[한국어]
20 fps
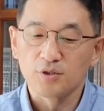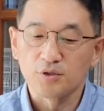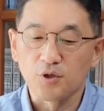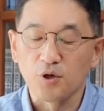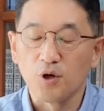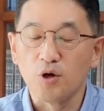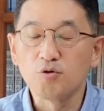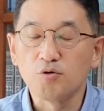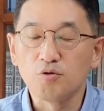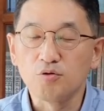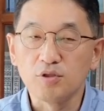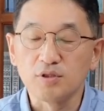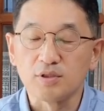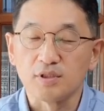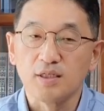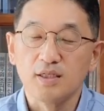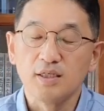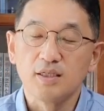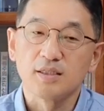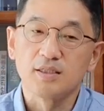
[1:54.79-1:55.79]

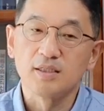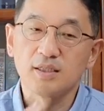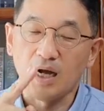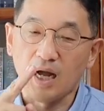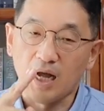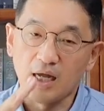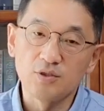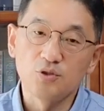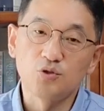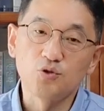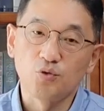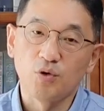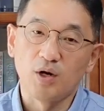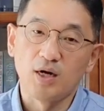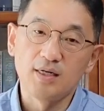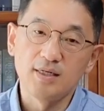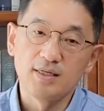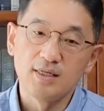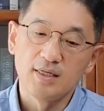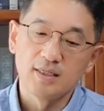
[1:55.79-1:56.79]
결국은 그
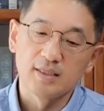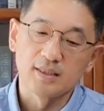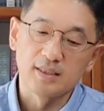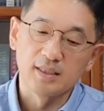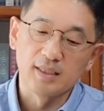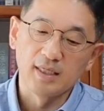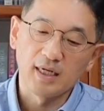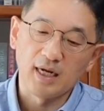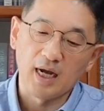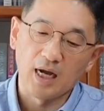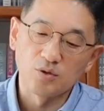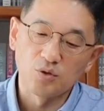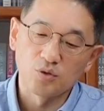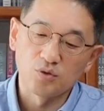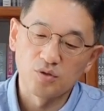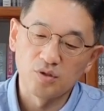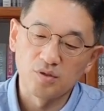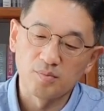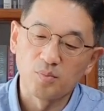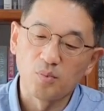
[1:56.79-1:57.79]
간수와 그의
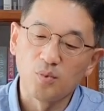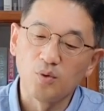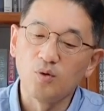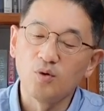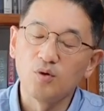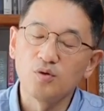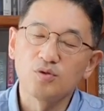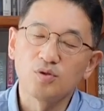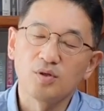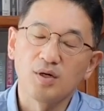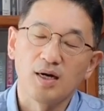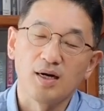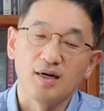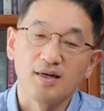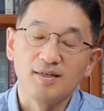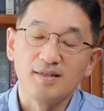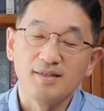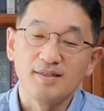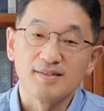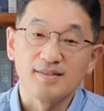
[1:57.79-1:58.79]
가족들 모두가